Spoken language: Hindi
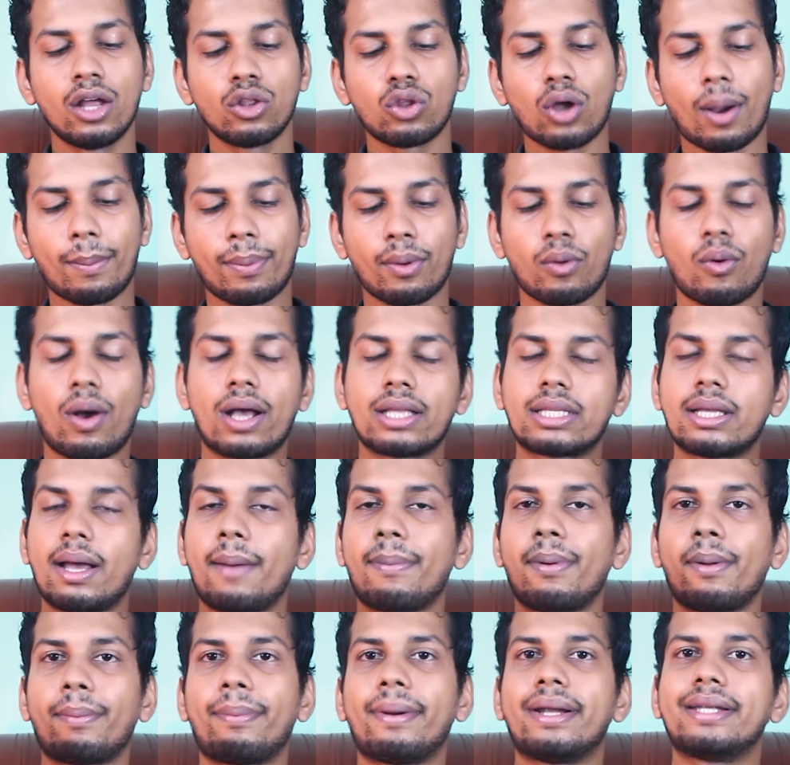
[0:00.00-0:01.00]
तो आप लोग वहाँ से
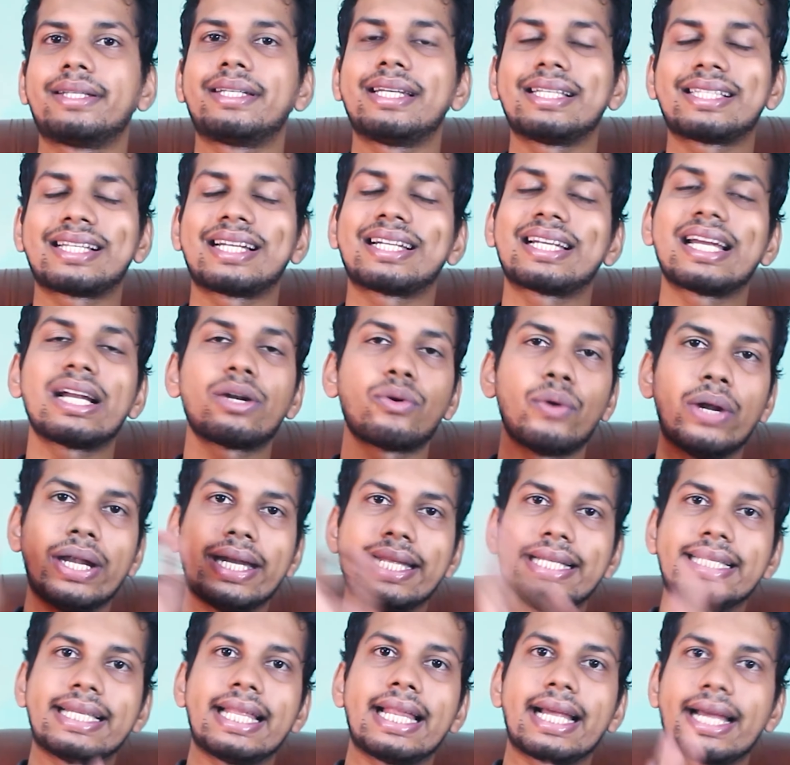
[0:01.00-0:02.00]
आप लोग परचेस करके
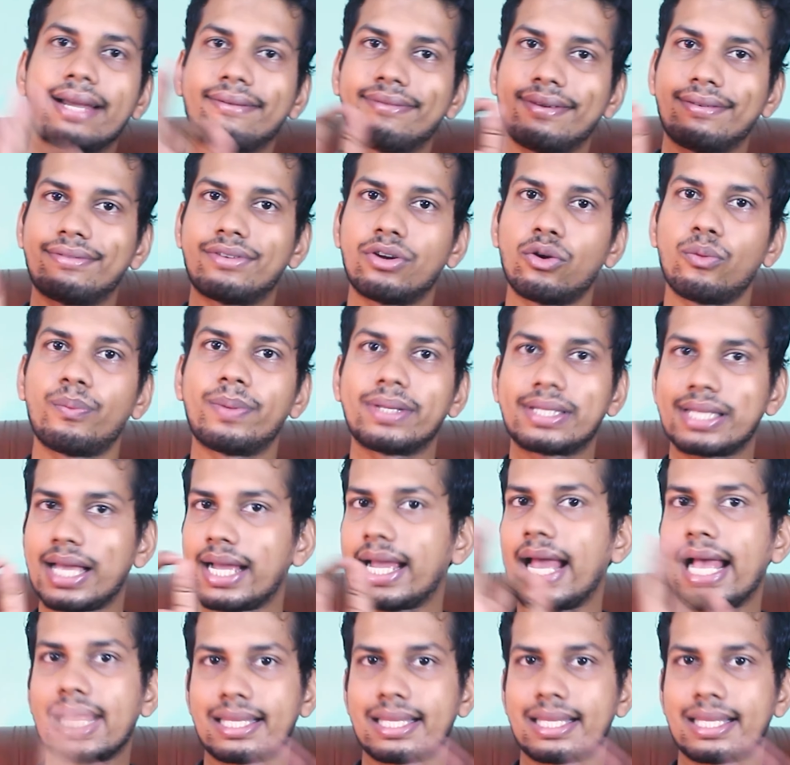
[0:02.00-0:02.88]
ट्वेंटी से लेकर फिफ्टी रुपीज़ का